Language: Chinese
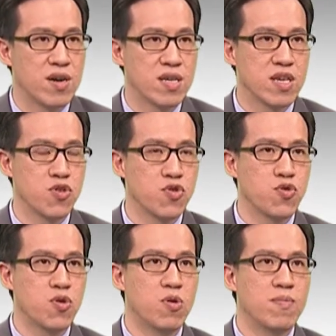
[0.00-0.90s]
也就是
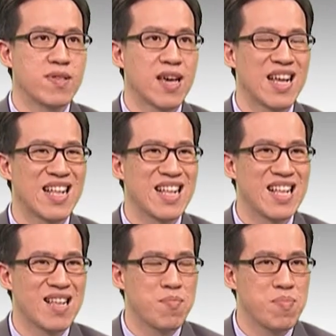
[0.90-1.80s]
说，我们在
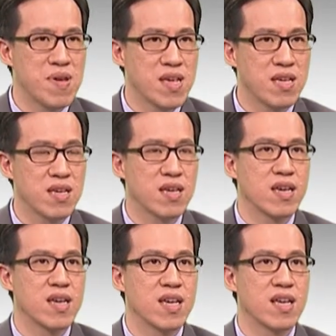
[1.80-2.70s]
编译
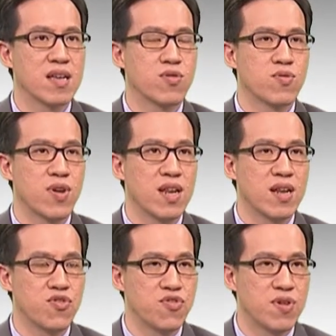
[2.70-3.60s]
一个专案
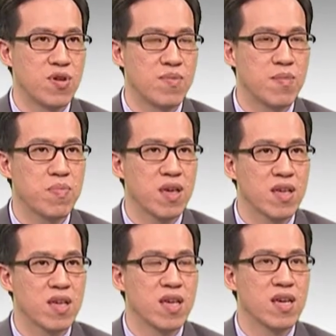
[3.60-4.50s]
的时候，我们在编译